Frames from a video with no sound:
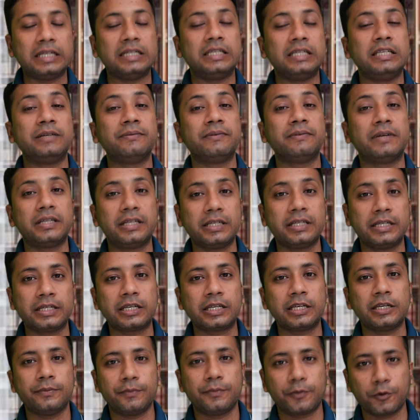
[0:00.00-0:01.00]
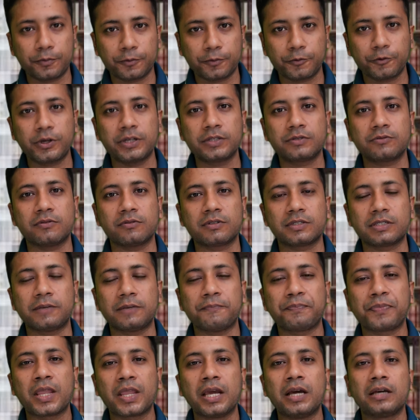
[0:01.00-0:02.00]
ডে বাই ডে এটা ইম্প্রুভ করেই চলছে
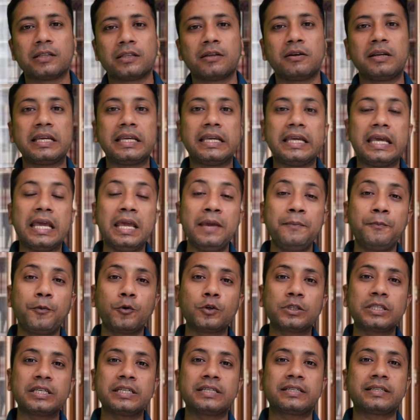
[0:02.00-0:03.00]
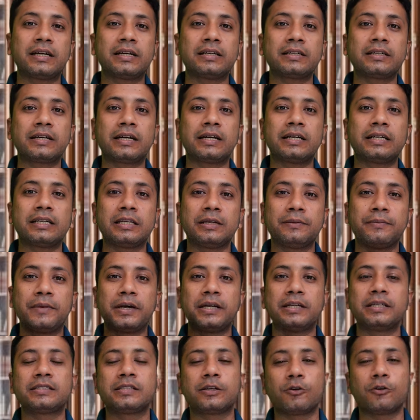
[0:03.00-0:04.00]
তাহলে এই প্রতিষ্ঠানটা ডে বাই
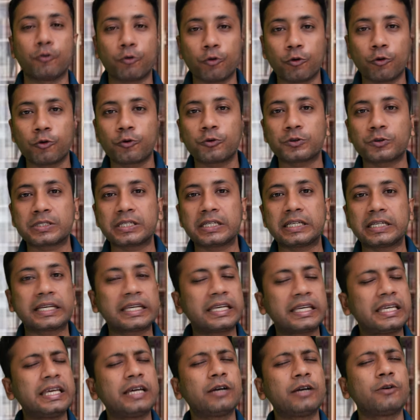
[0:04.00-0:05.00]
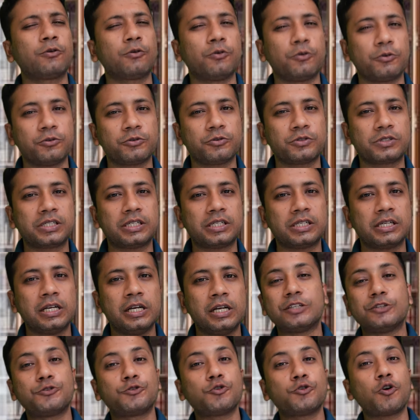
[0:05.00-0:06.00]
ডে যে গ্রো করছে এটা কে গ্রো করছে
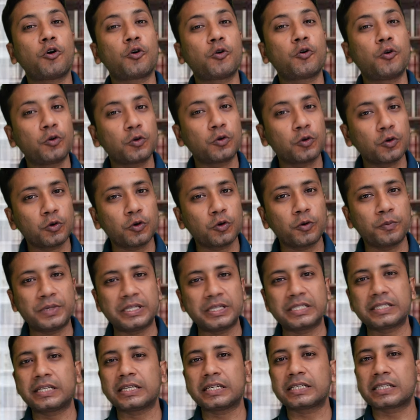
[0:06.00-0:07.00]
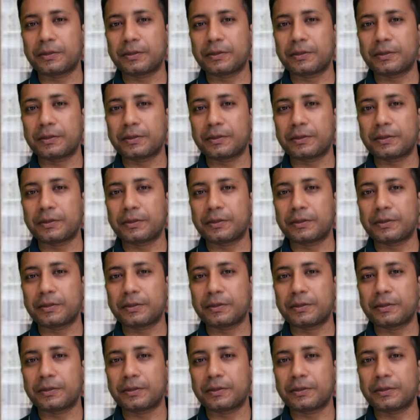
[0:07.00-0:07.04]
যখন কোনো বিজনেস